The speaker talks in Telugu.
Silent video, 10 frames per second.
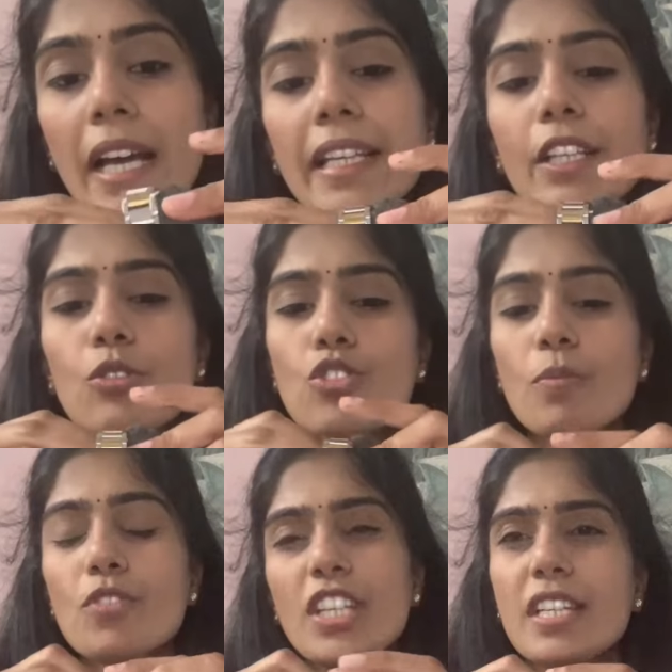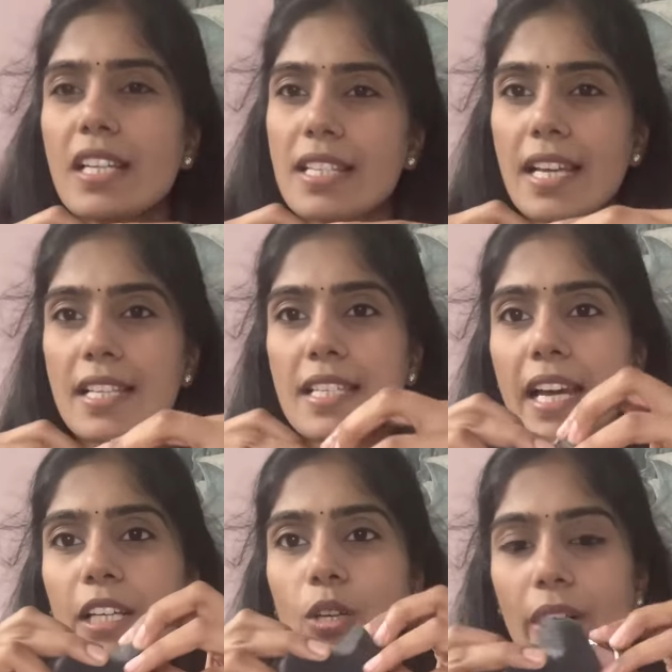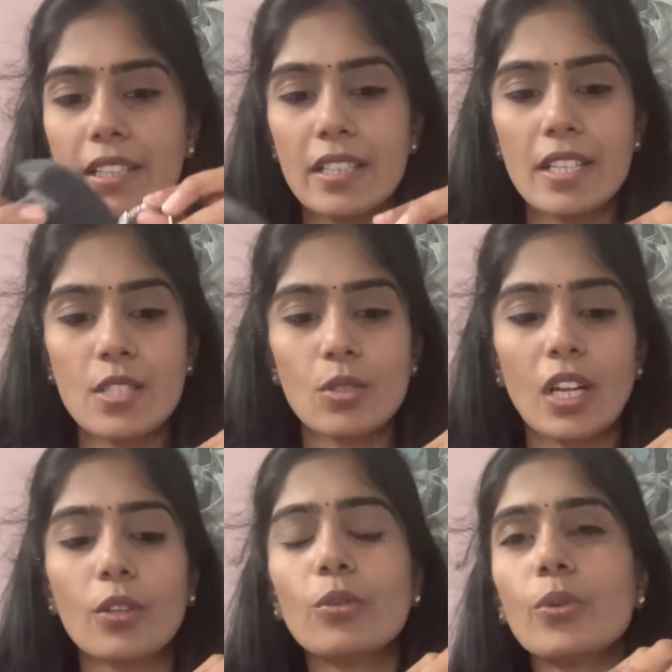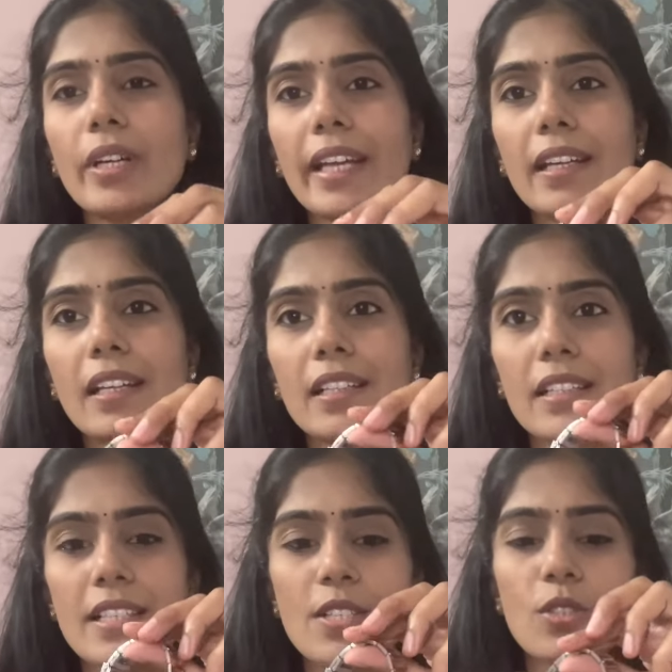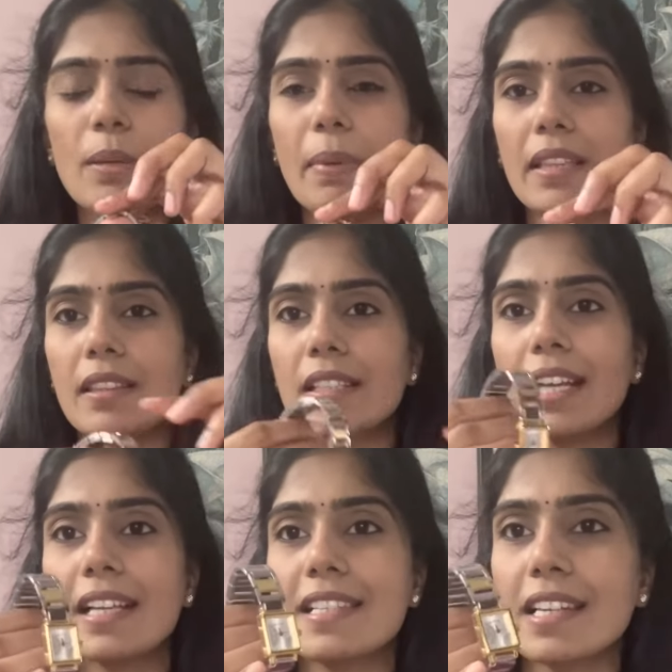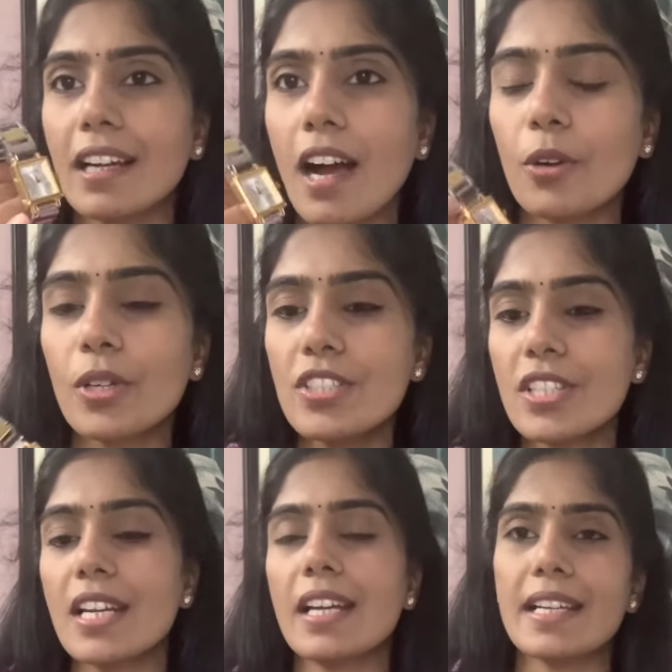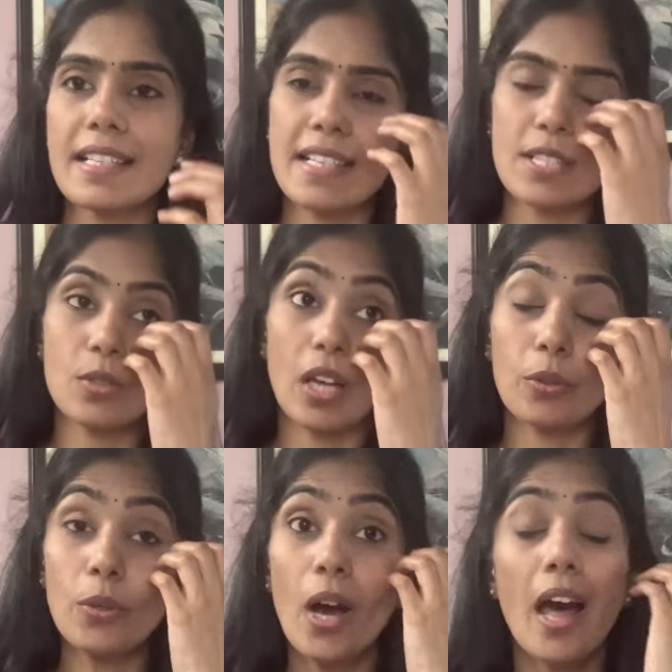ఇవి కొంచెం చిన్న సైజ్ డైల్లో అయితే తీసుకున్నాను రెగ్యులర్గా తీసుకునే పెద్ద డైల్స్లా కాకుండా చిన్న డైల్స్ తీసుకున్నాను